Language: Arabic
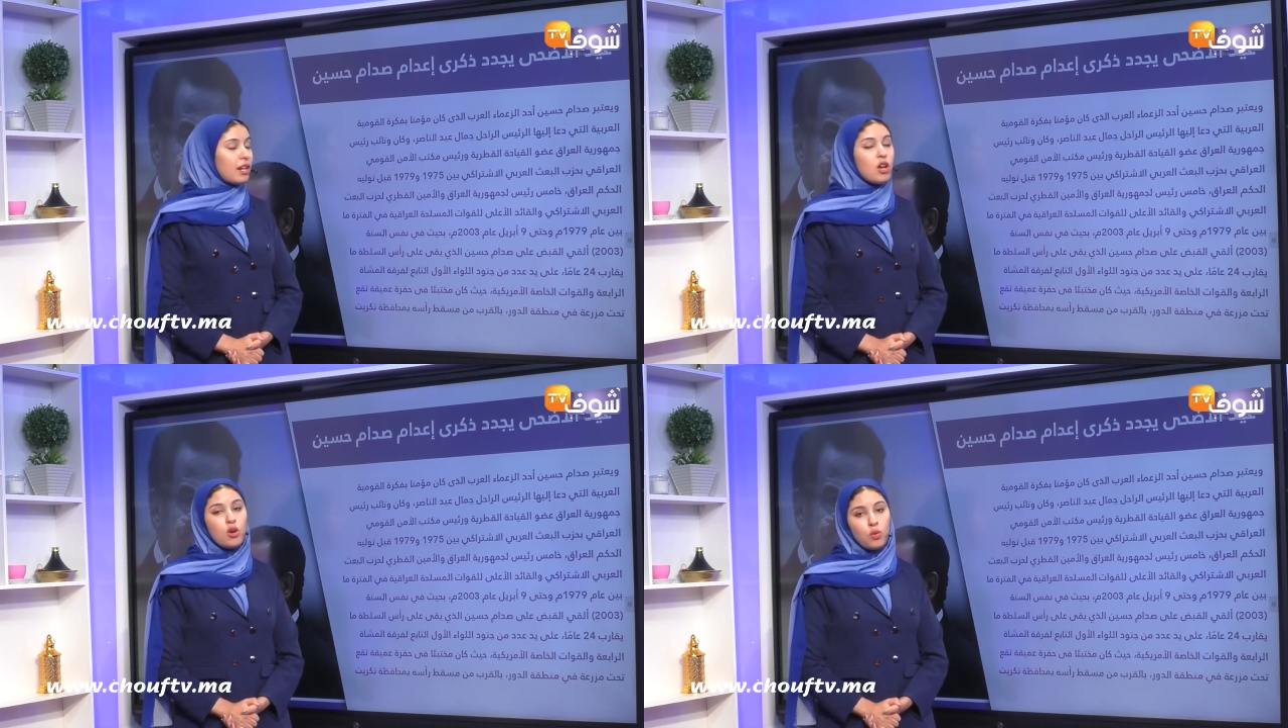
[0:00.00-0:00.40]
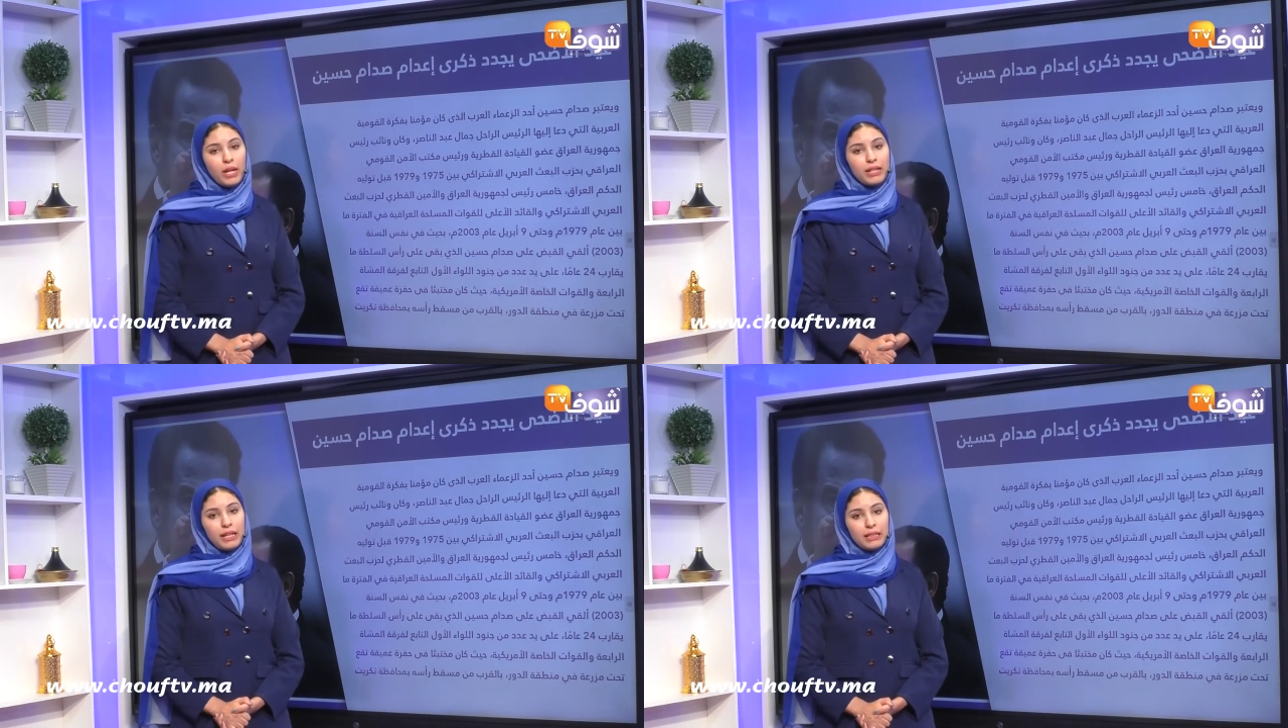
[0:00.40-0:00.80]
وكان
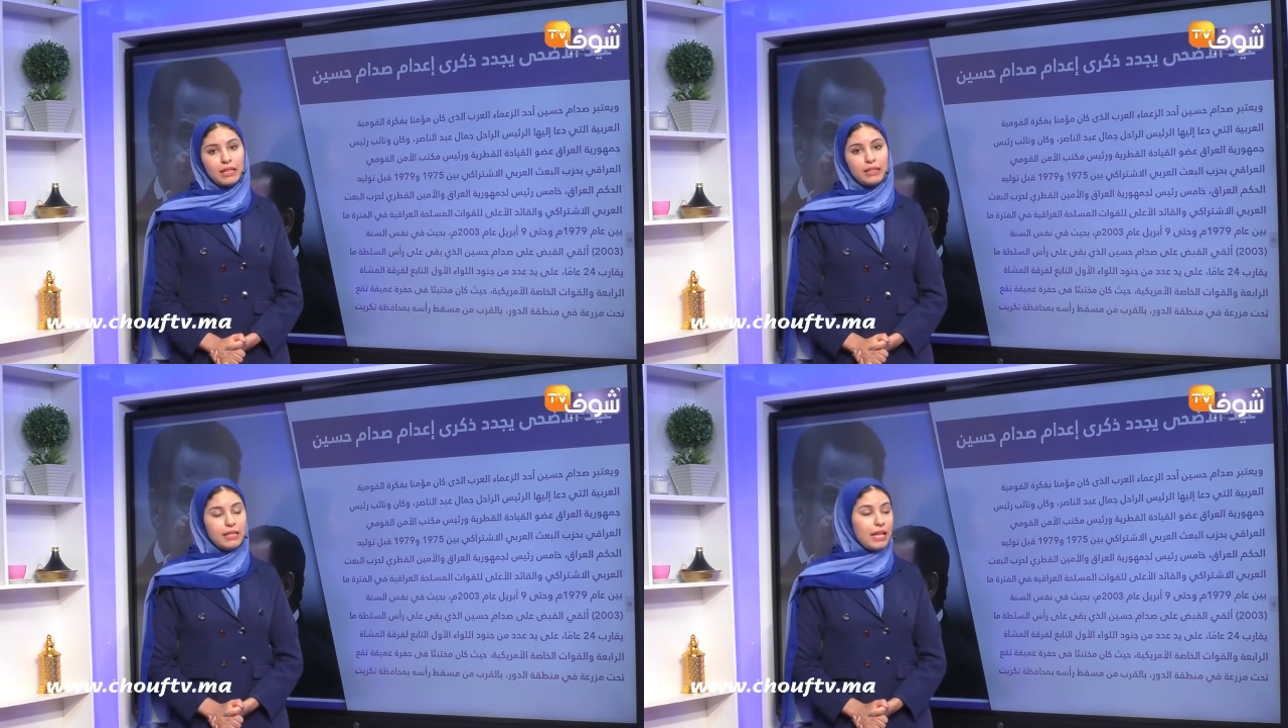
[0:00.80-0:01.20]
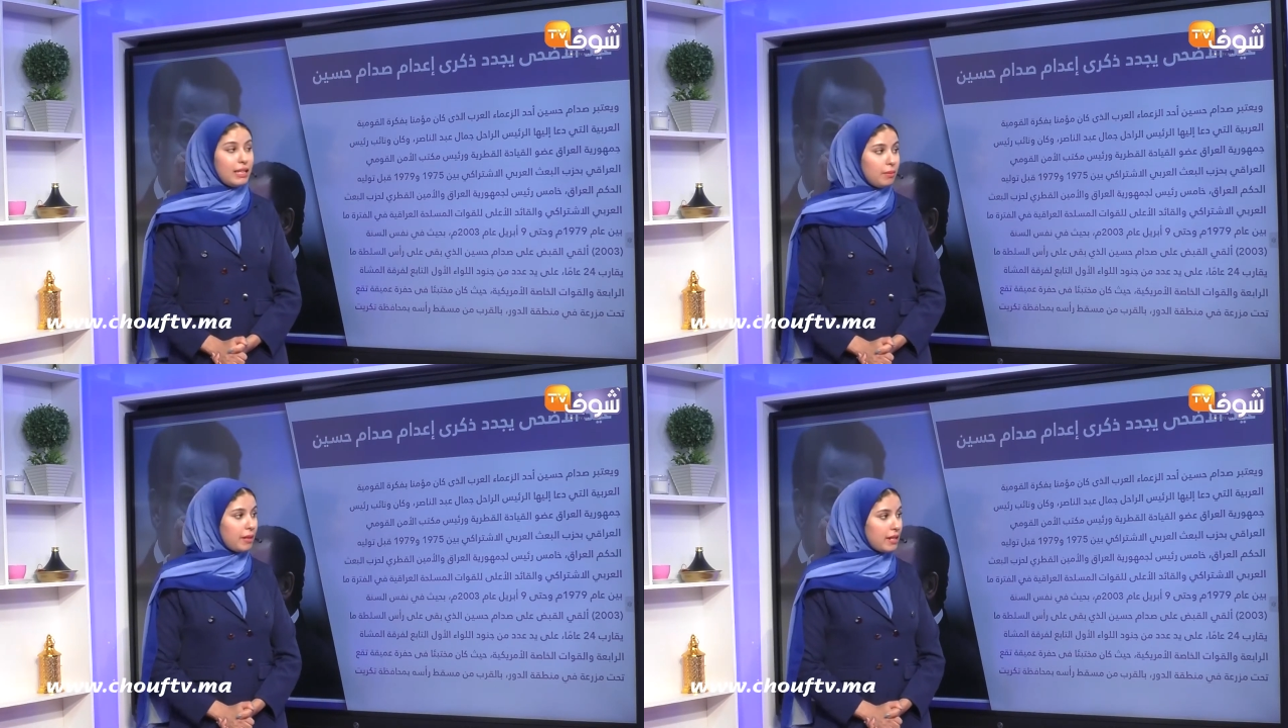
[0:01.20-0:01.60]
أيضا نائب
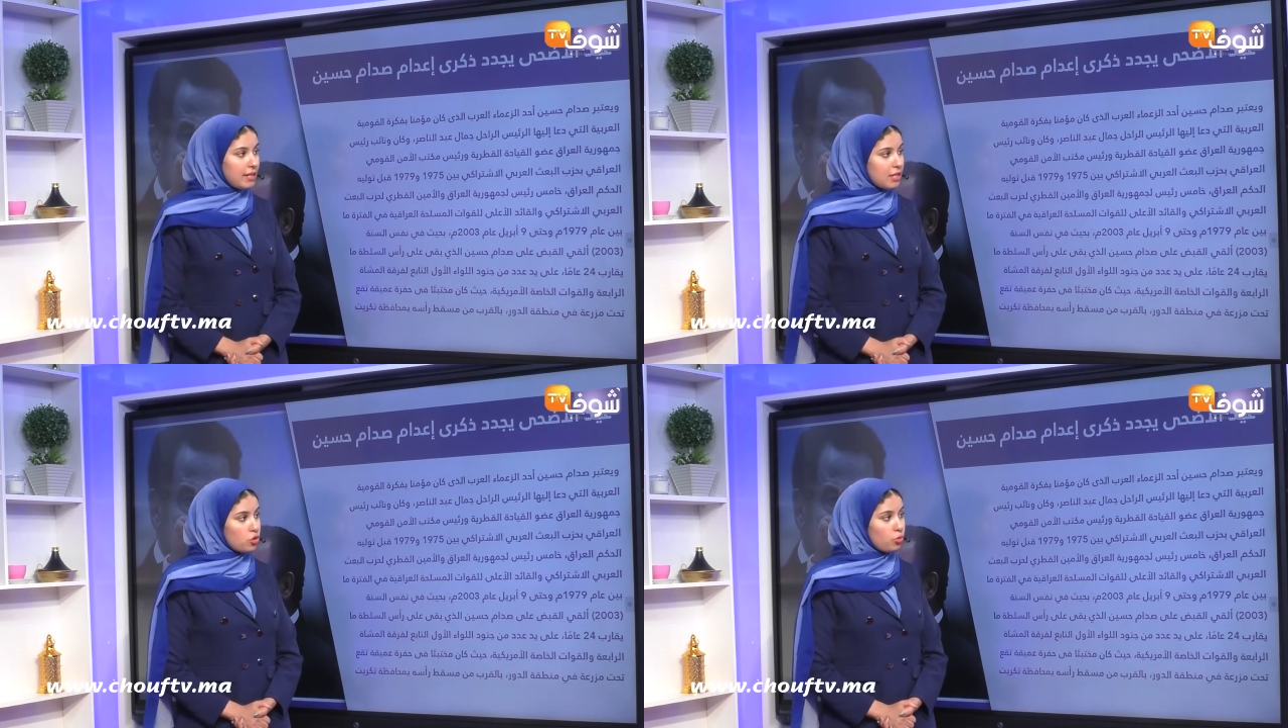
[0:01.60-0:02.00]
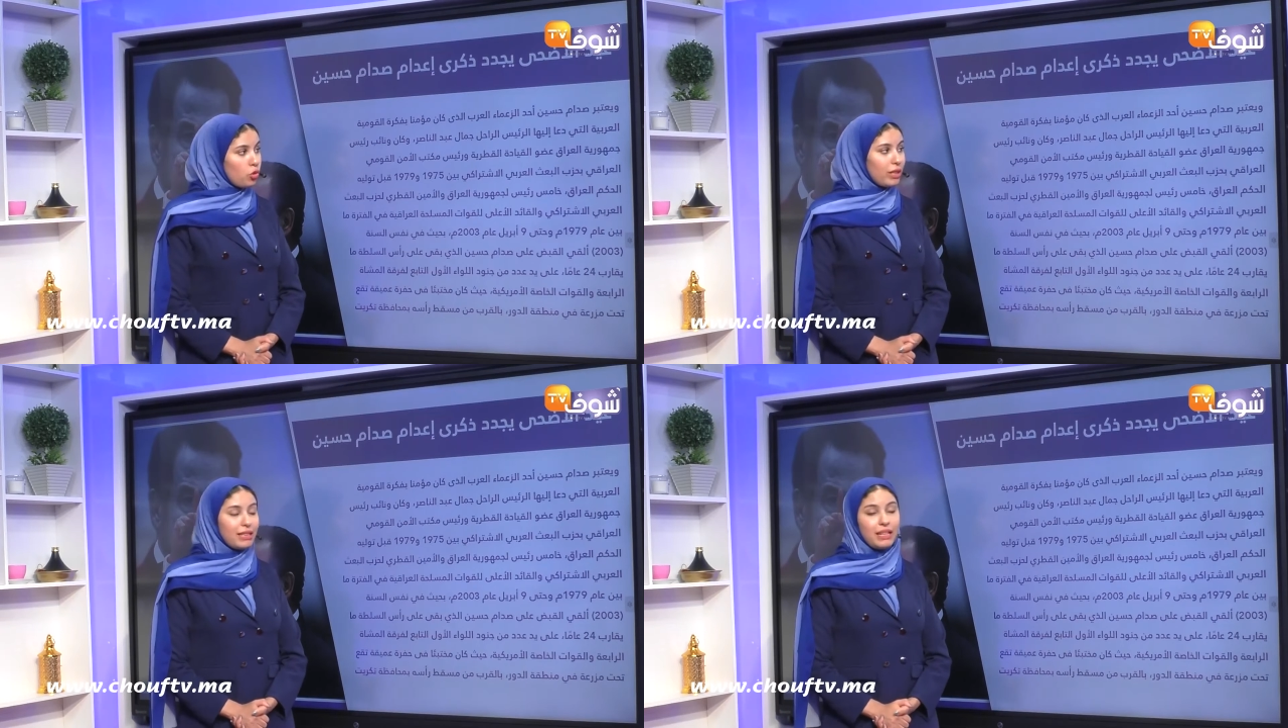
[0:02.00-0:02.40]
رئيس جمهورية
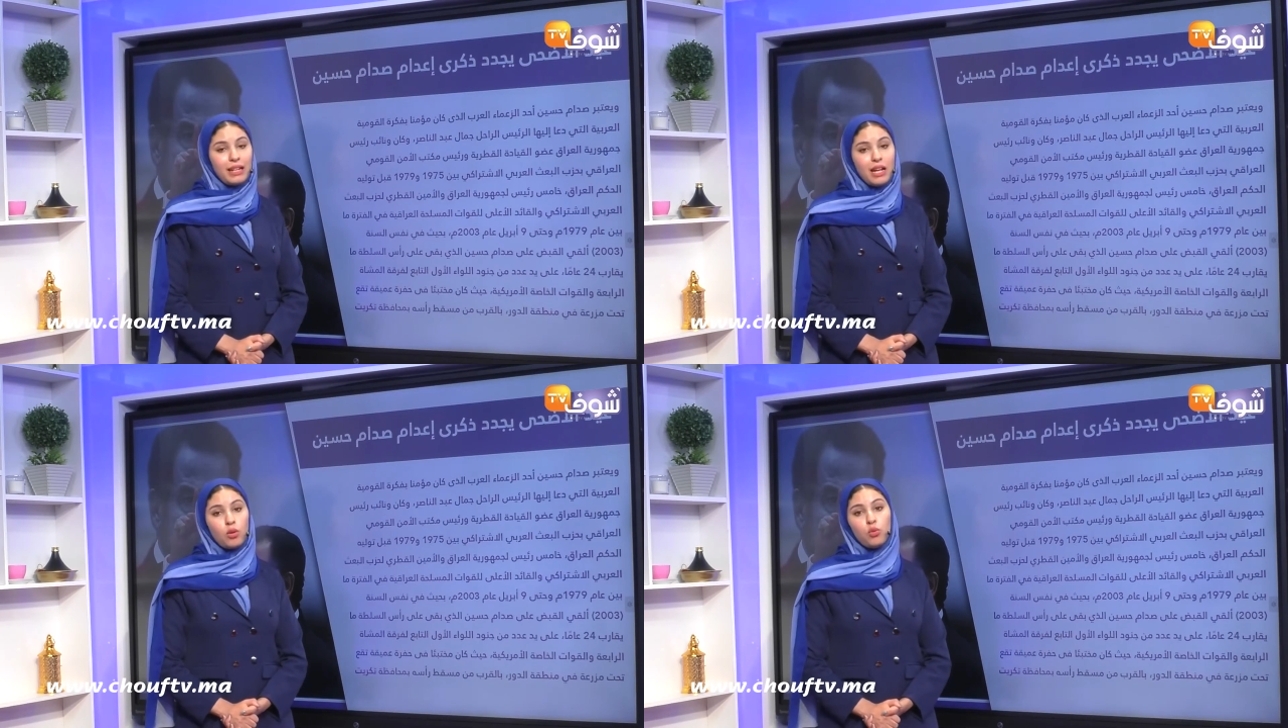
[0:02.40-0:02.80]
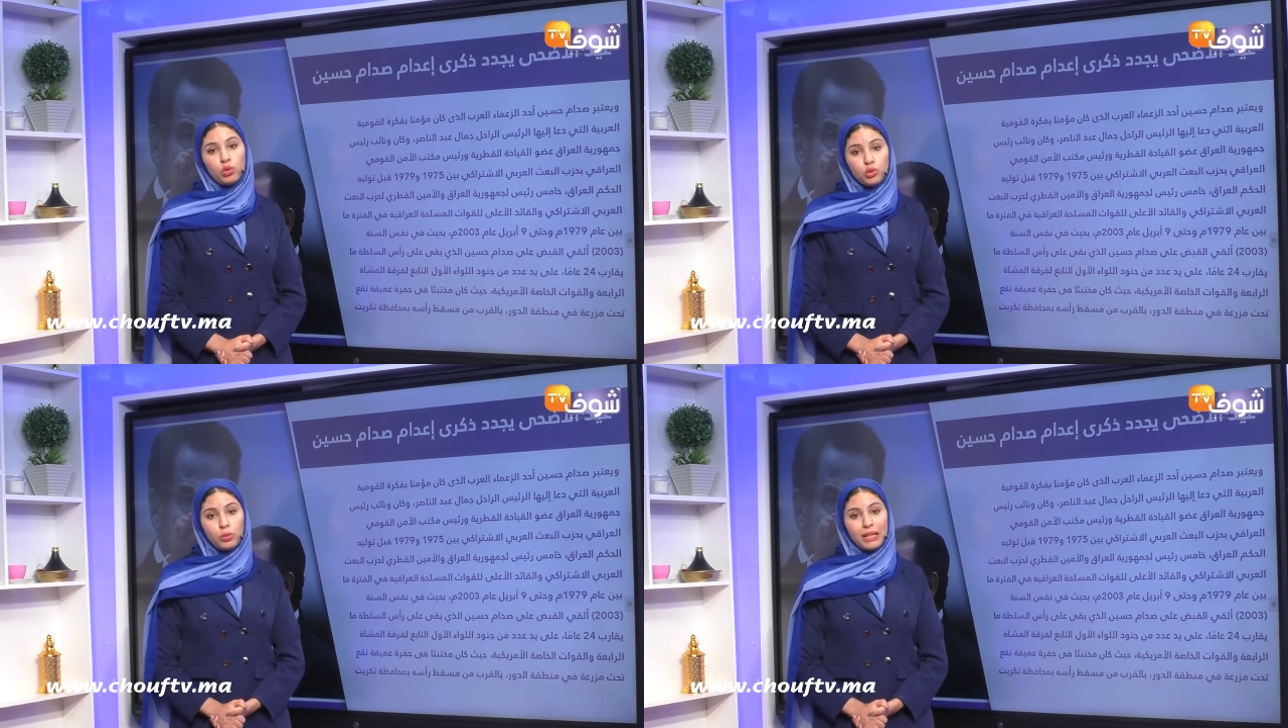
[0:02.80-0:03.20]
العراق
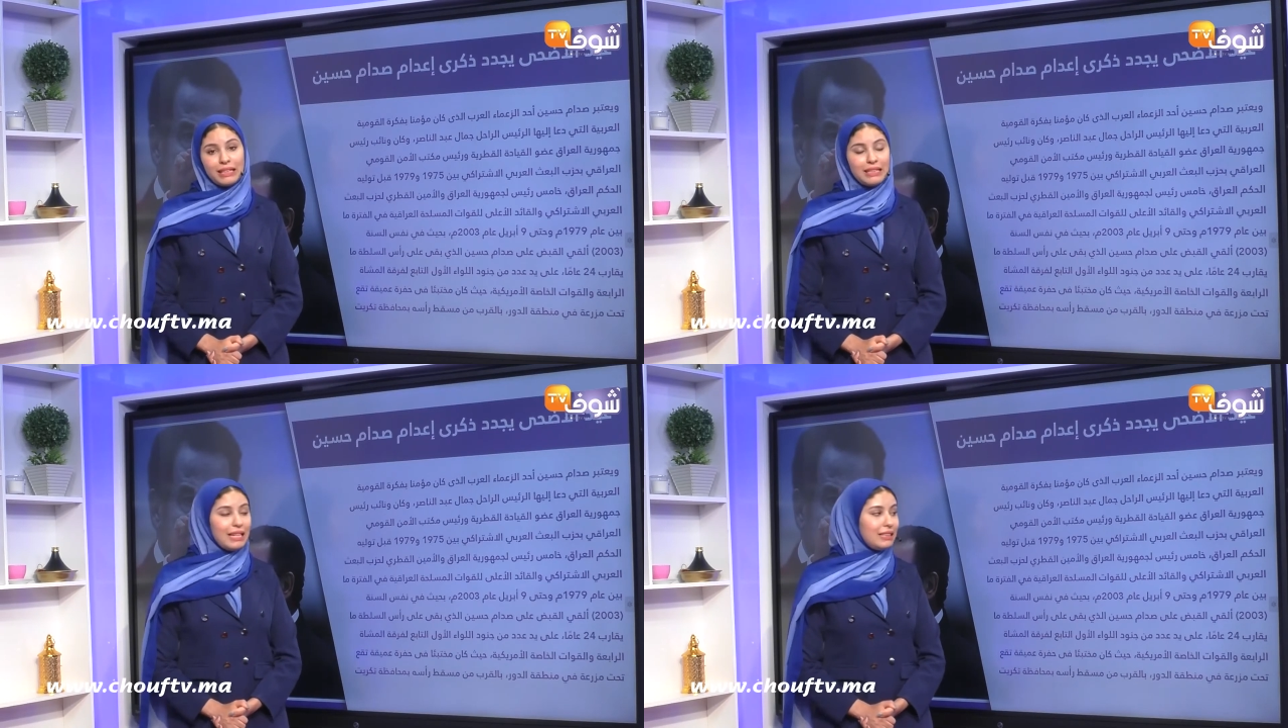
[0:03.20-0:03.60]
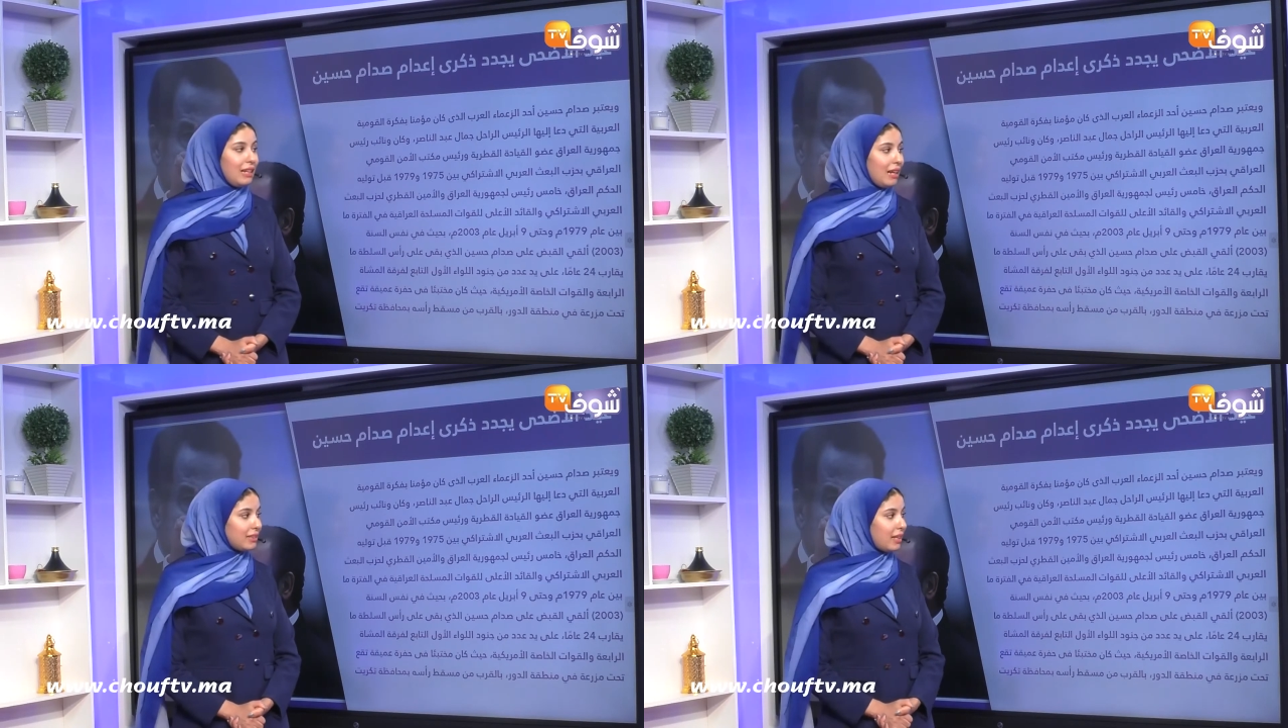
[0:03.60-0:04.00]
وعضو القيادة
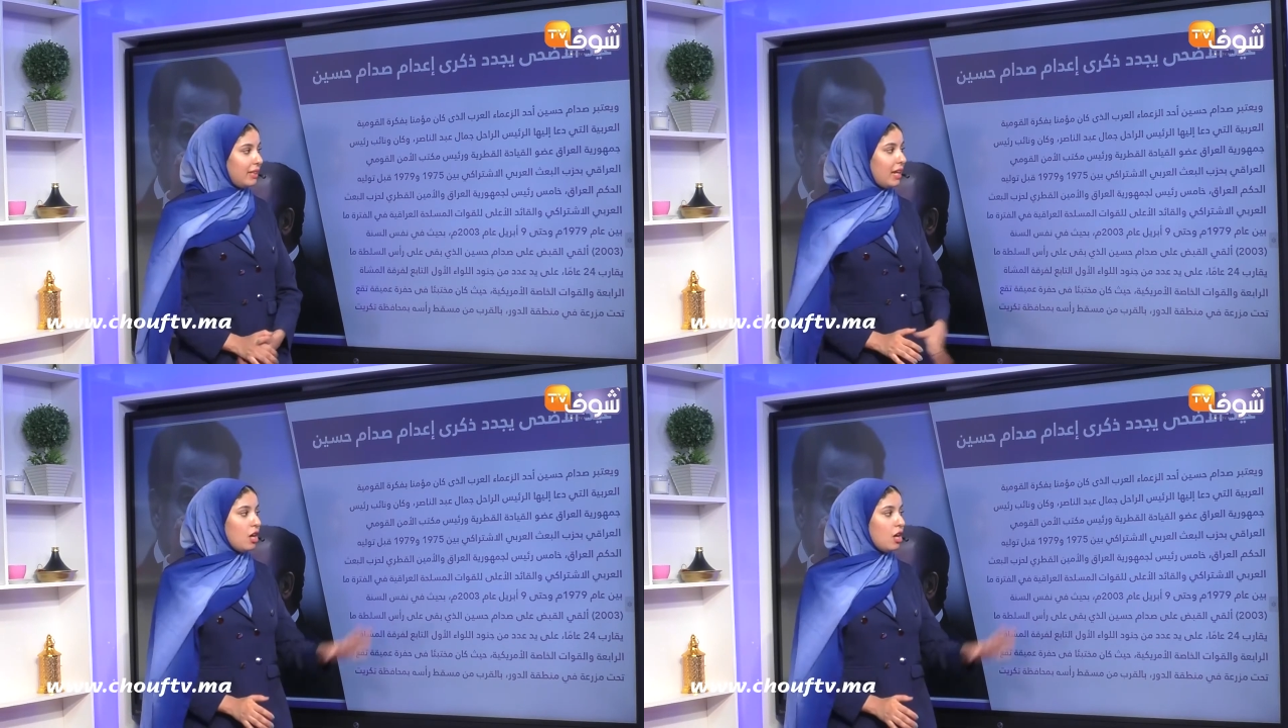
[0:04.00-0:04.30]
القطرية